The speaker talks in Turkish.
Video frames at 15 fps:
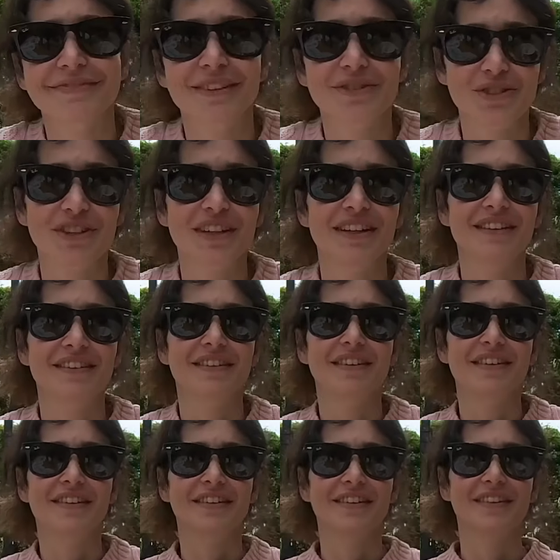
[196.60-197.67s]
Hoşuna gitti.
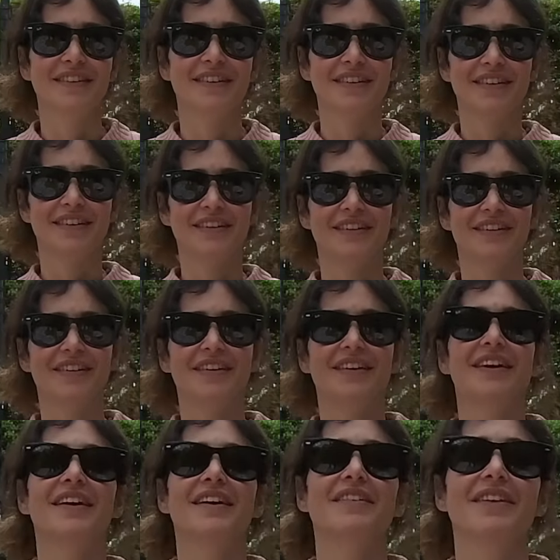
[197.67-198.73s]
Bu en basit
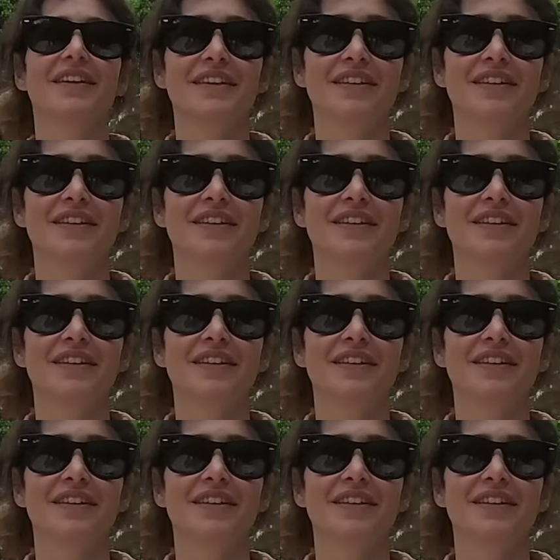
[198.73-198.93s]
cümledir evet. çünkü.